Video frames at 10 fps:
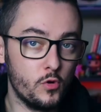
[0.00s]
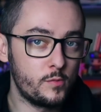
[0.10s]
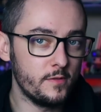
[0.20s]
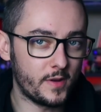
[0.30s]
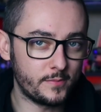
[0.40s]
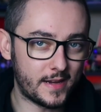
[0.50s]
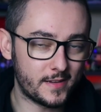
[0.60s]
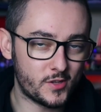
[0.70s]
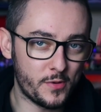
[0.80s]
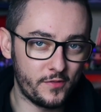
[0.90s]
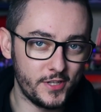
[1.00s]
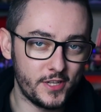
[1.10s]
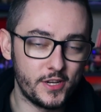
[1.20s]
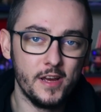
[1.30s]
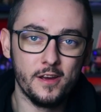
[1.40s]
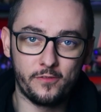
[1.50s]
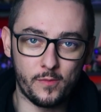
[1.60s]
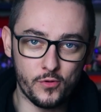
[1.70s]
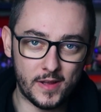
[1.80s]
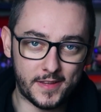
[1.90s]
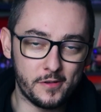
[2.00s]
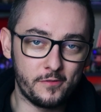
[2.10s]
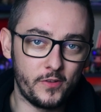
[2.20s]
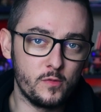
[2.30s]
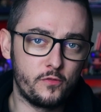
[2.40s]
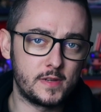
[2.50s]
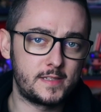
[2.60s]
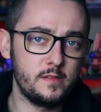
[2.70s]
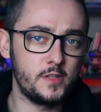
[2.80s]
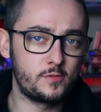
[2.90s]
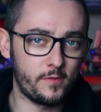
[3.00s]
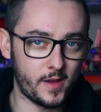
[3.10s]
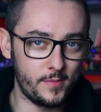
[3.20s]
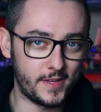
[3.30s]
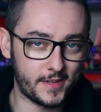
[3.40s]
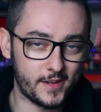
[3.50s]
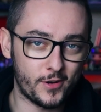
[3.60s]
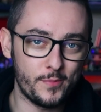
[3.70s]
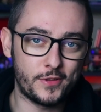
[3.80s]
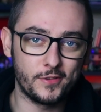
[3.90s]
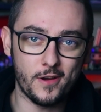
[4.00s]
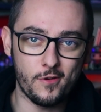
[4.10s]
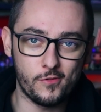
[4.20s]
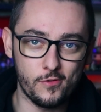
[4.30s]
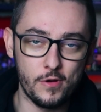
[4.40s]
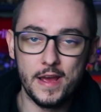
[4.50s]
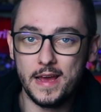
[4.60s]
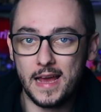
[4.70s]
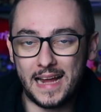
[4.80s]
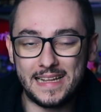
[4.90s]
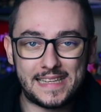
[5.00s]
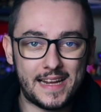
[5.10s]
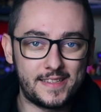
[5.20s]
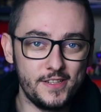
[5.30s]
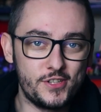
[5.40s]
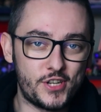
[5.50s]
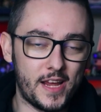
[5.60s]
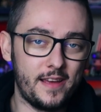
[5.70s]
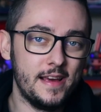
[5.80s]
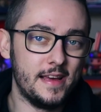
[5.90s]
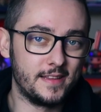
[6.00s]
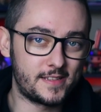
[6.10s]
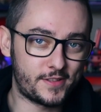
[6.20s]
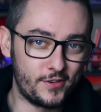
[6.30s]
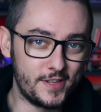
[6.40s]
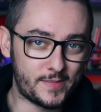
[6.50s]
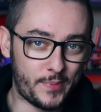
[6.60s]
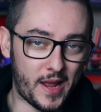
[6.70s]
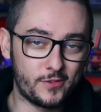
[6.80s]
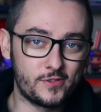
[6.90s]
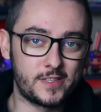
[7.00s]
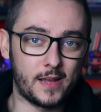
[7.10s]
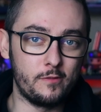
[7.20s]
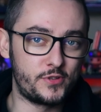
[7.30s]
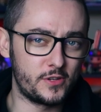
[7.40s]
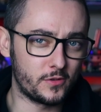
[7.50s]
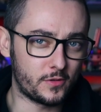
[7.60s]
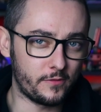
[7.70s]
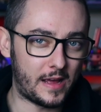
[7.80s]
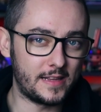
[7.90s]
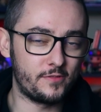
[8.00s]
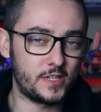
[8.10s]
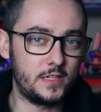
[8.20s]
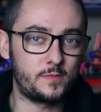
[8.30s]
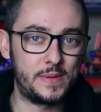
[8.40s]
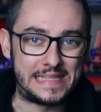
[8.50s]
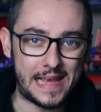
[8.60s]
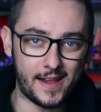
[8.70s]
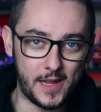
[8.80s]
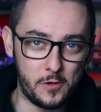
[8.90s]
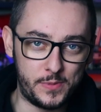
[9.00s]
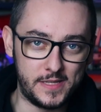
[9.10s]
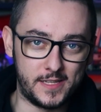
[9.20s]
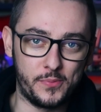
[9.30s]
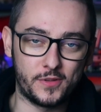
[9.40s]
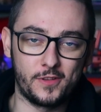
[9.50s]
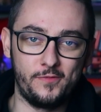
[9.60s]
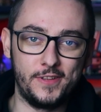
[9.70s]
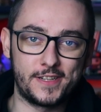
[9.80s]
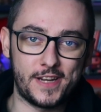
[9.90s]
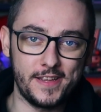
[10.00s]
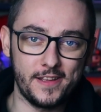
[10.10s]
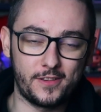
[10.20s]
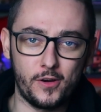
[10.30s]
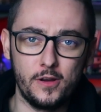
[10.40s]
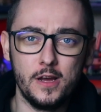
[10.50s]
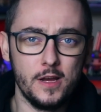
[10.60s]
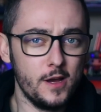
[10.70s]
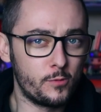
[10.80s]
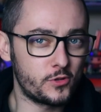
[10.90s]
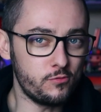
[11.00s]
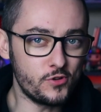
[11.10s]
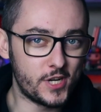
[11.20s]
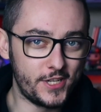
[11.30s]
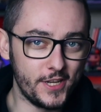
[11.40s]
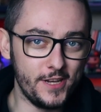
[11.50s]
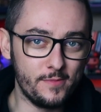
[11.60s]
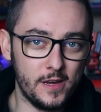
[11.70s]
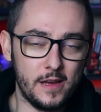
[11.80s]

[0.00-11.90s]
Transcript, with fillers: Mógłbym wam teraz opowiedzieć fabułę tego filmu własnymi słowami, tak jak robię to na ogół, ale z racji, że na stronie Splatu zostały przygotowane właśnie specjalne opisy pod to wydarzenie, to posłużę się nim.